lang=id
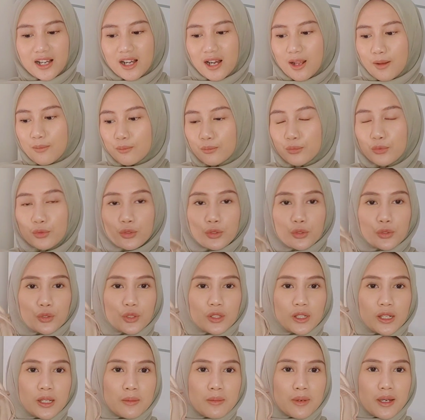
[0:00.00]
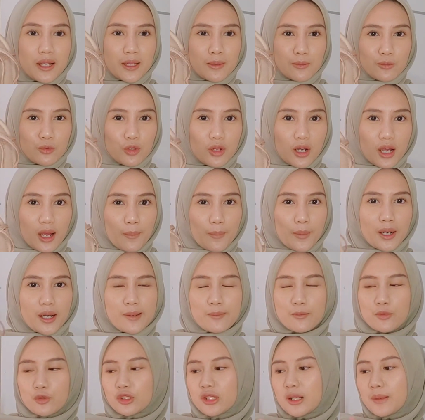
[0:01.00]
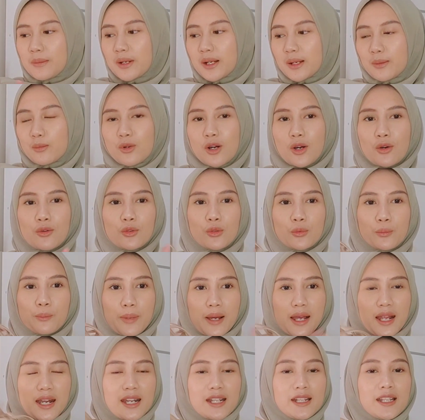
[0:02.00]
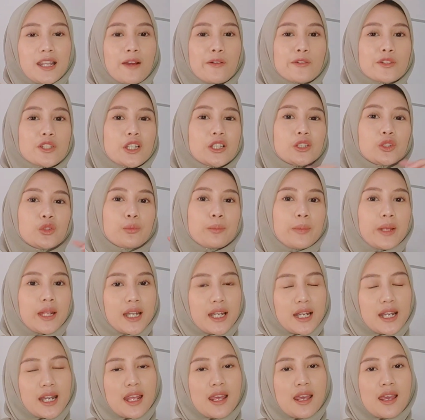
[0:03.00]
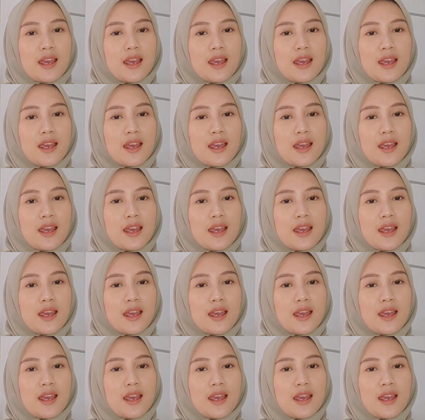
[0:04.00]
65.000 apa 68.000 aku lupa nanti aku cantumin